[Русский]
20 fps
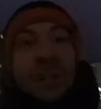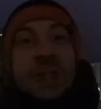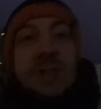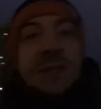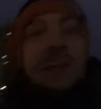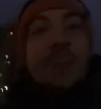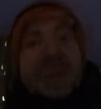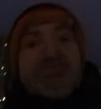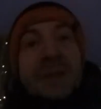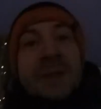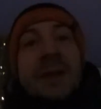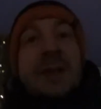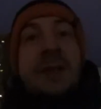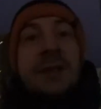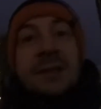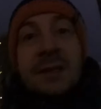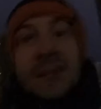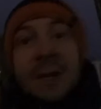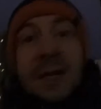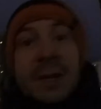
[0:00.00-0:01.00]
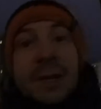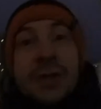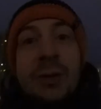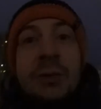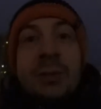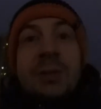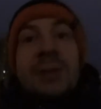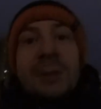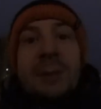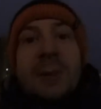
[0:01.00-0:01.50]
сейчас не позвонил
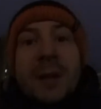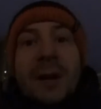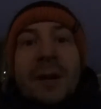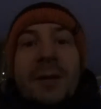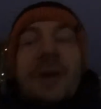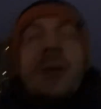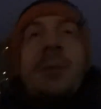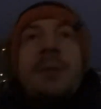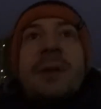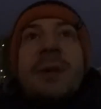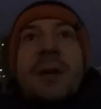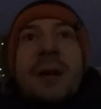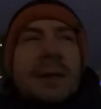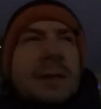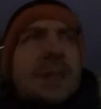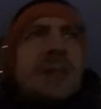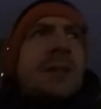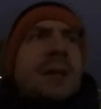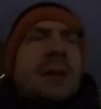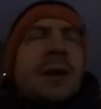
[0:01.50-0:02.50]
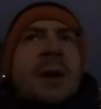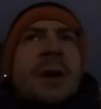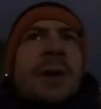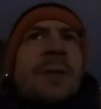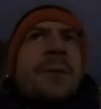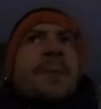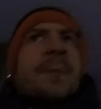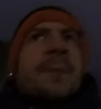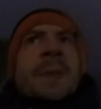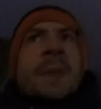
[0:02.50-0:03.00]
заказчику заблаговременно, я, кстати,
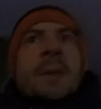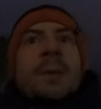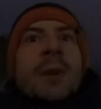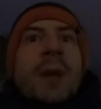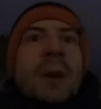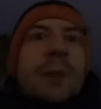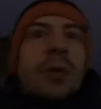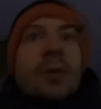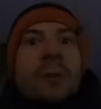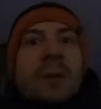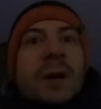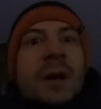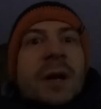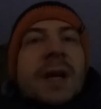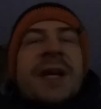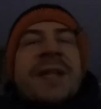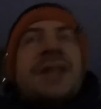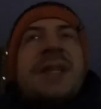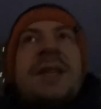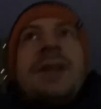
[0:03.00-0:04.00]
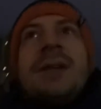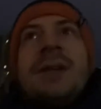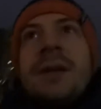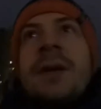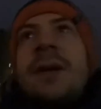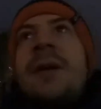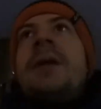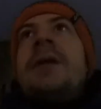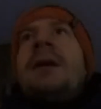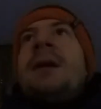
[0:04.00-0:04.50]
меня буквально
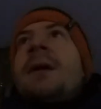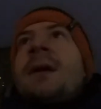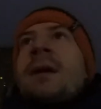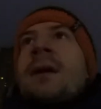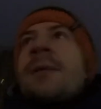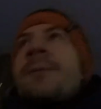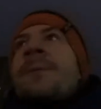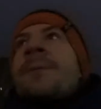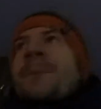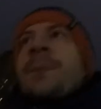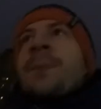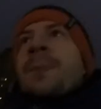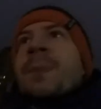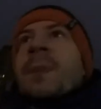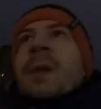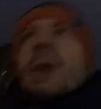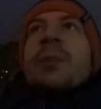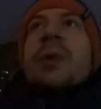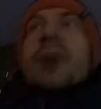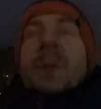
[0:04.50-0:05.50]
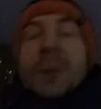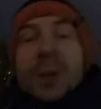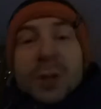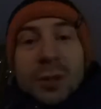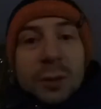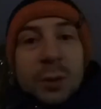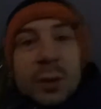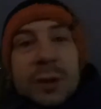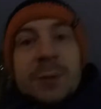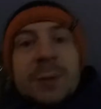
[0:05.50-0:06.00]
осенило, мне
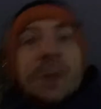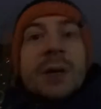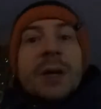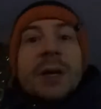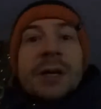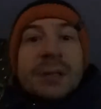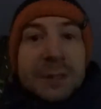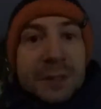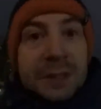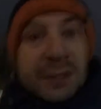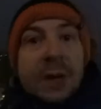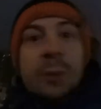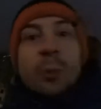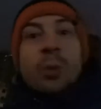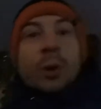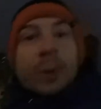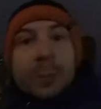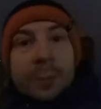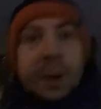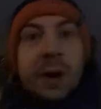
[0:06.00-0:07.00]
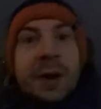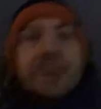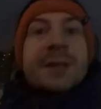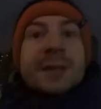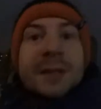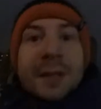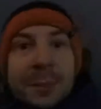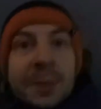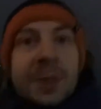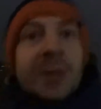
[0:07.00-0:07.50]
пришлось бы идти домой и брать
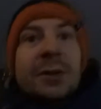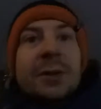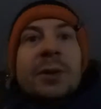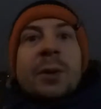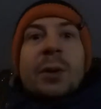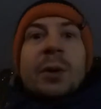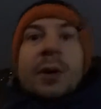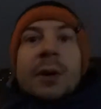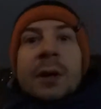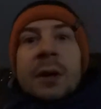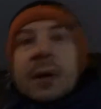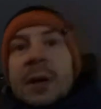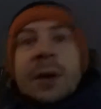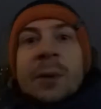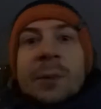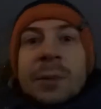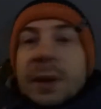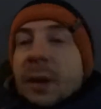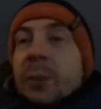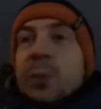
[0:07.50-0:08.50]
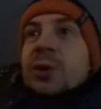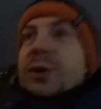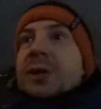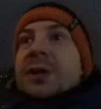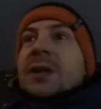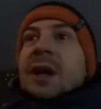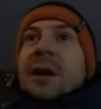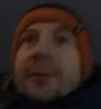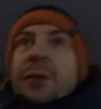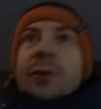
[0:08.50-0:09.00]
стремянку. Потому что
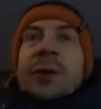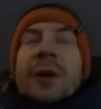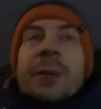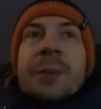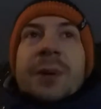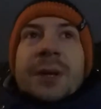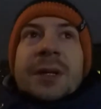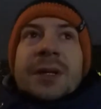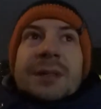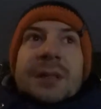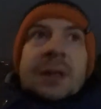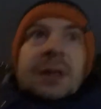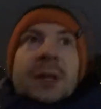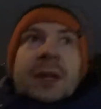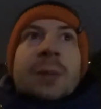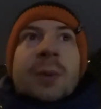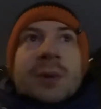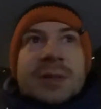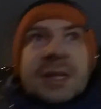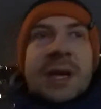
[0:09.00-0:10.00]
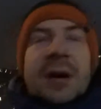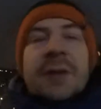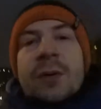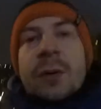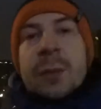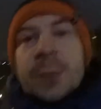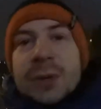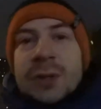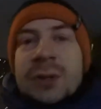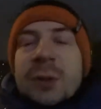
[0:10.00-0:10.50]
заявку я бы не сделал, либо заявку
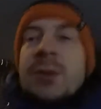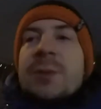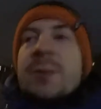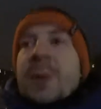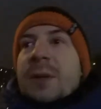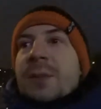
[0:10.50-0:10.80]
пришлось бы